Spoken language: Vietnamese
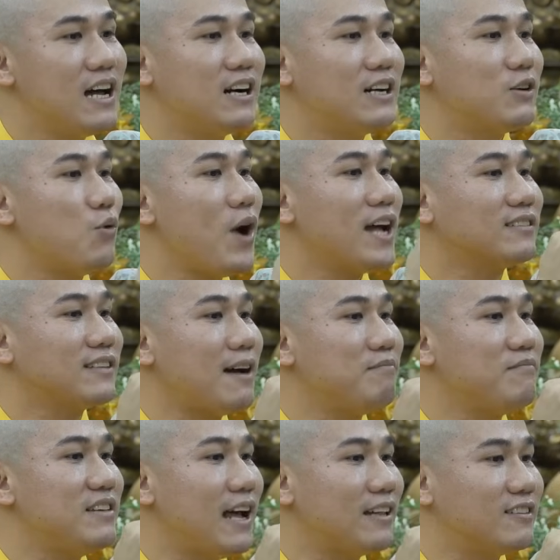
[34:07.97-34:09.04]
lời quan
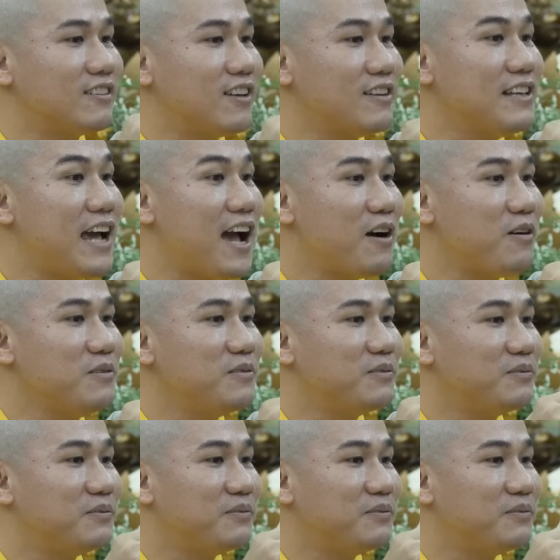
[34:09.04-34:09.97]
tâm dành cho nhau